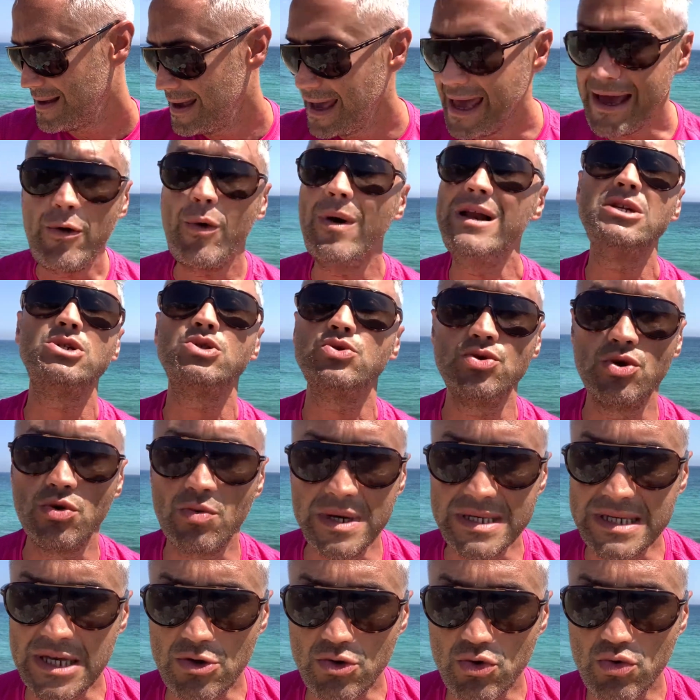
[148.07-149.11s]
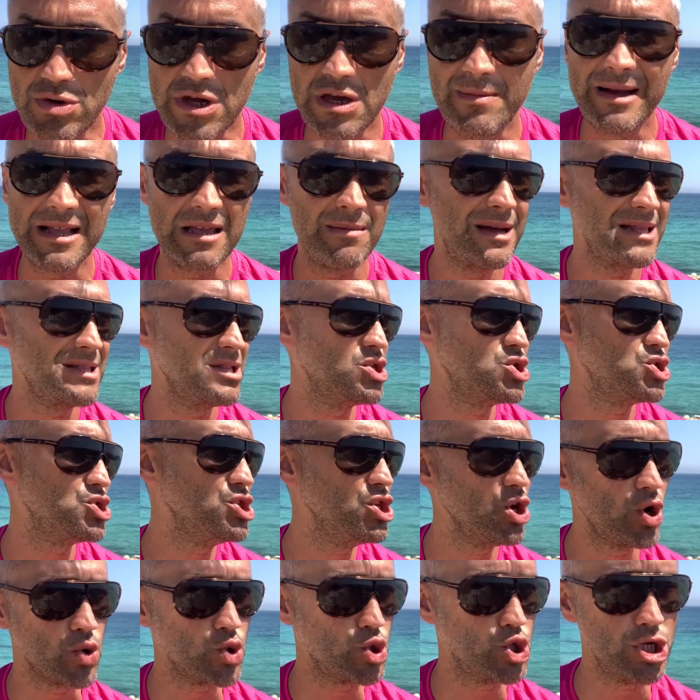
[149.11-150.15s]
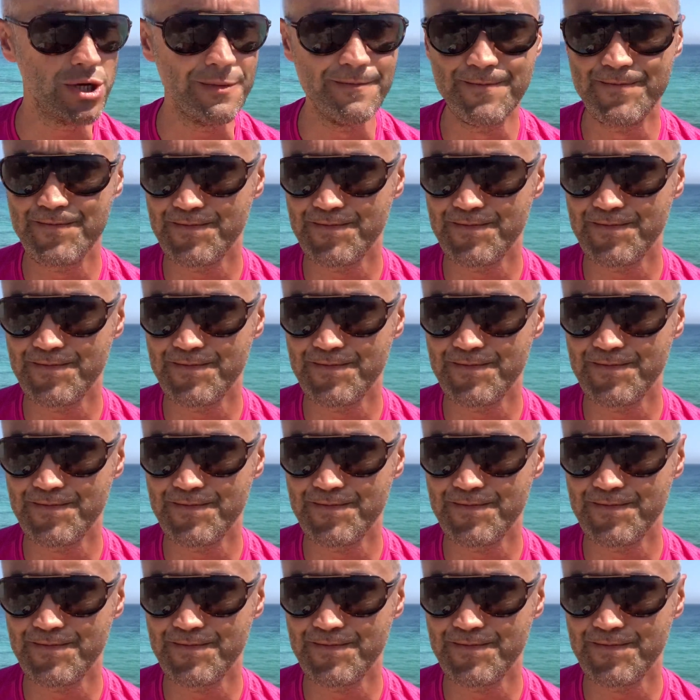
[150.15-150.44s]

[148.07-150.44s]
E quali sono questi trucchi matematici di oggi?